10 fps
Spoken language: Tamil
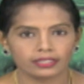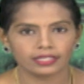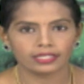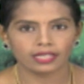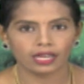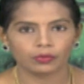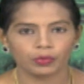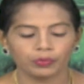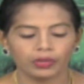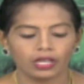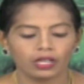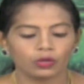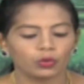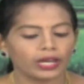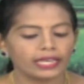செல்சியஸாகவும்
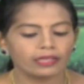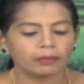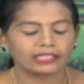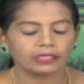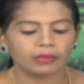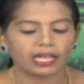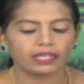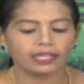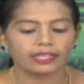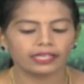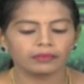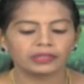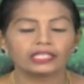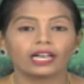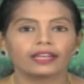குறைந்தபட்சமாக
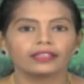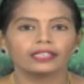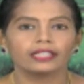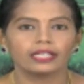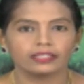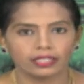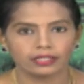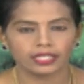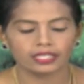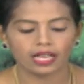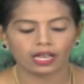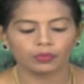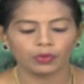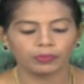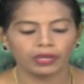இருபத்து ஐந்து டிகிரி
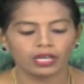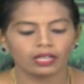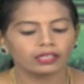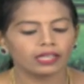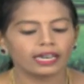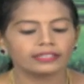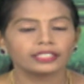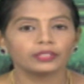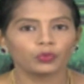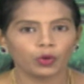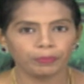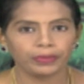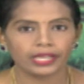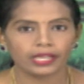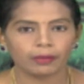செல்சியஸாகவும் காற்றின் ஒப்பு
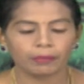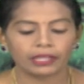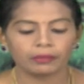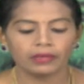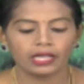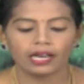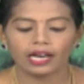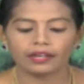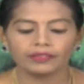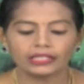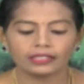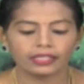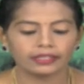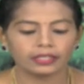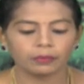ஈரப்பதம் அறுபத்தி
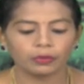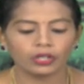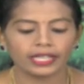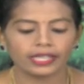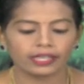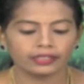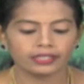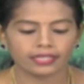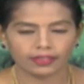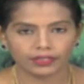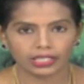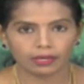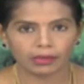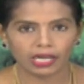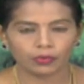எட்டு புள்ளி இரண்டு
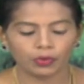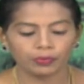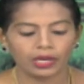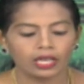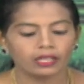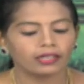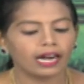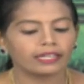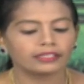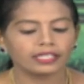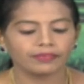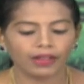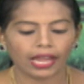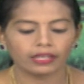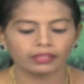சதவிகிதமாகவும் காற்றின்
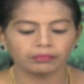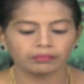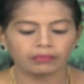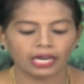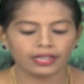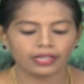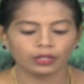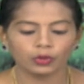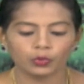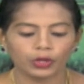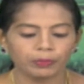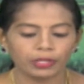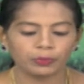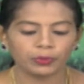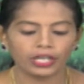வேகம் மணிக்கு
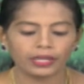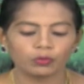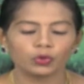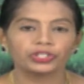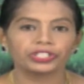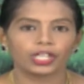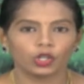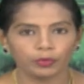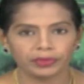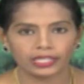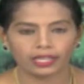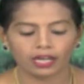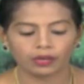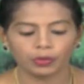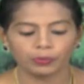ஒன்பது புள்ளி மூன்று
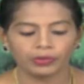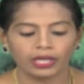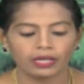கிலோமீட்டராகவும்